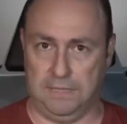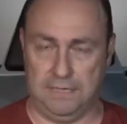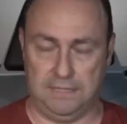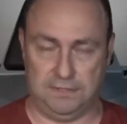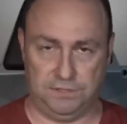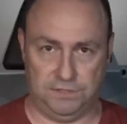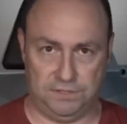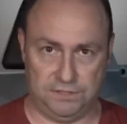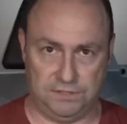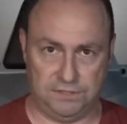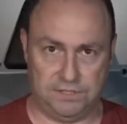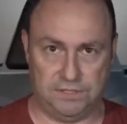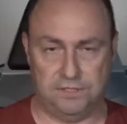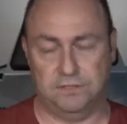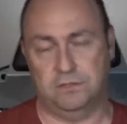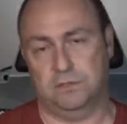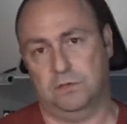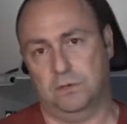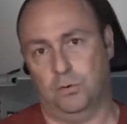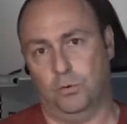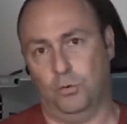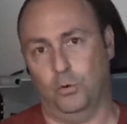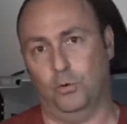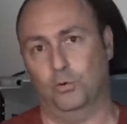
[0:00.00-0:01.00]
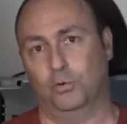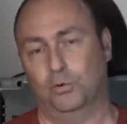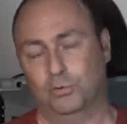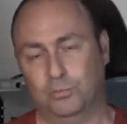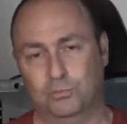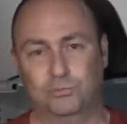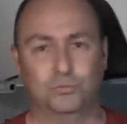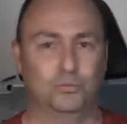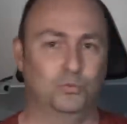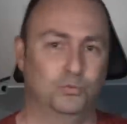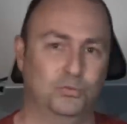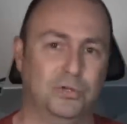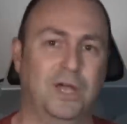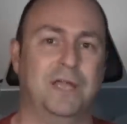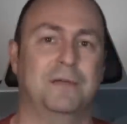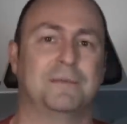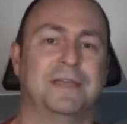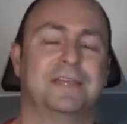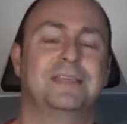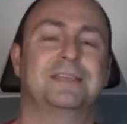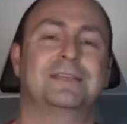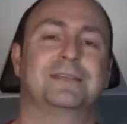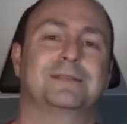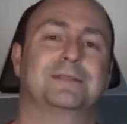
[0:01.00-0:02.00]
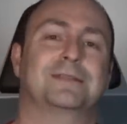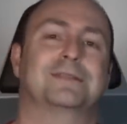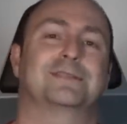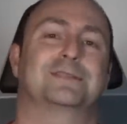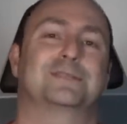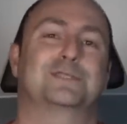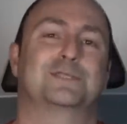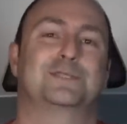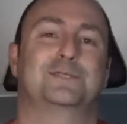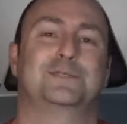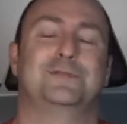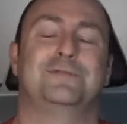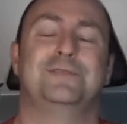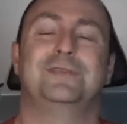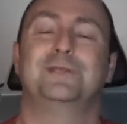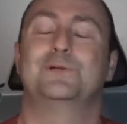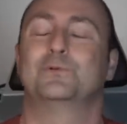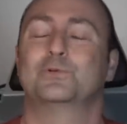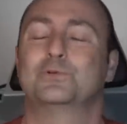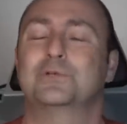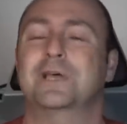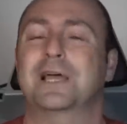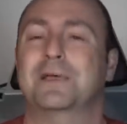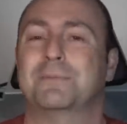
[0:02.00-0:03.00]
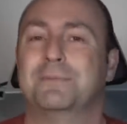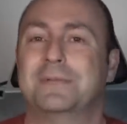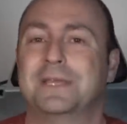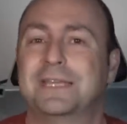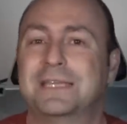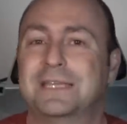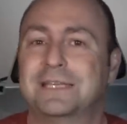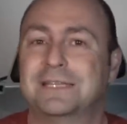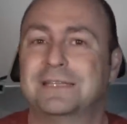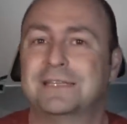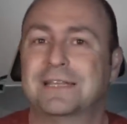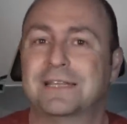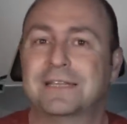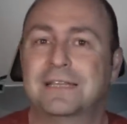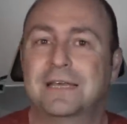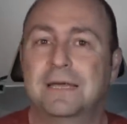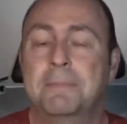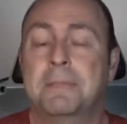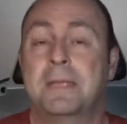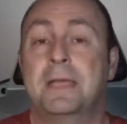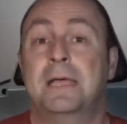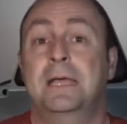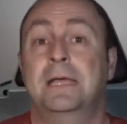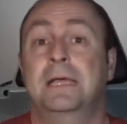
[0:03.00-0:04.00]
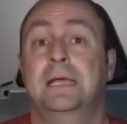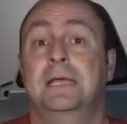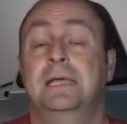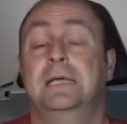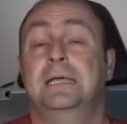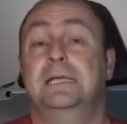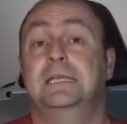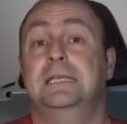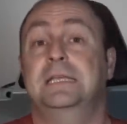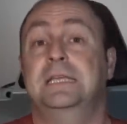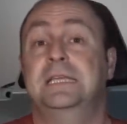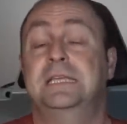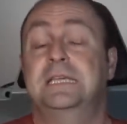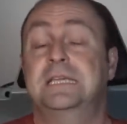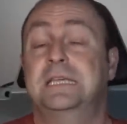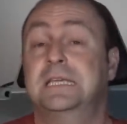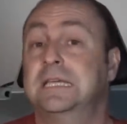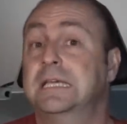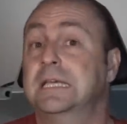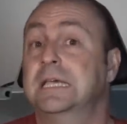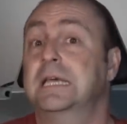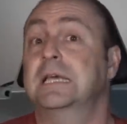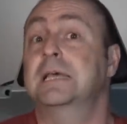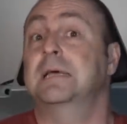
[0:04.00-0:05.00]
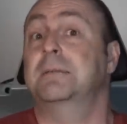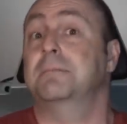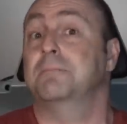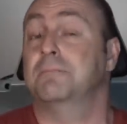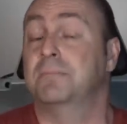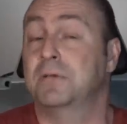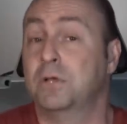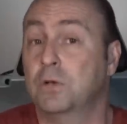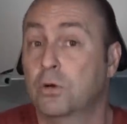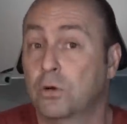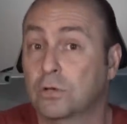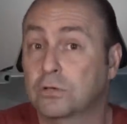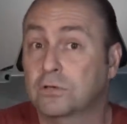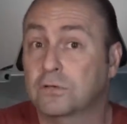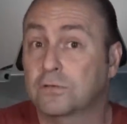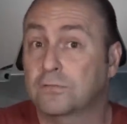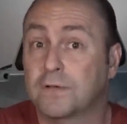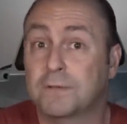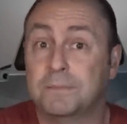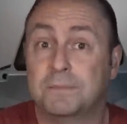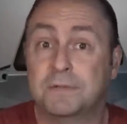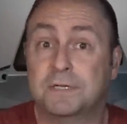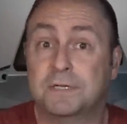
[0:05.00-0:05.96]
açıkçası o uzay mekiğinde, sivil uzay mekiğinde de iki pilot ve